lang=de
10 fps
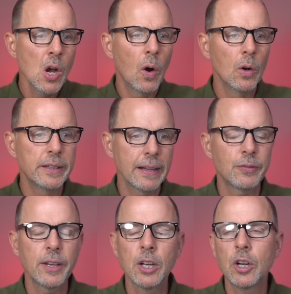Und
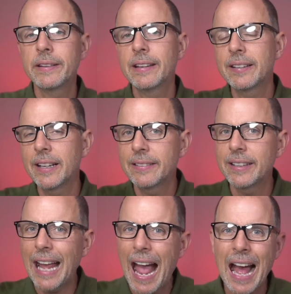deswegen konzentriert
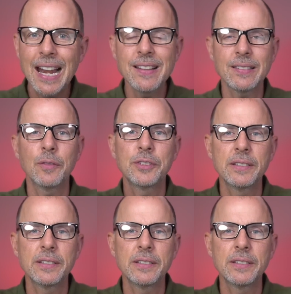sich alles auf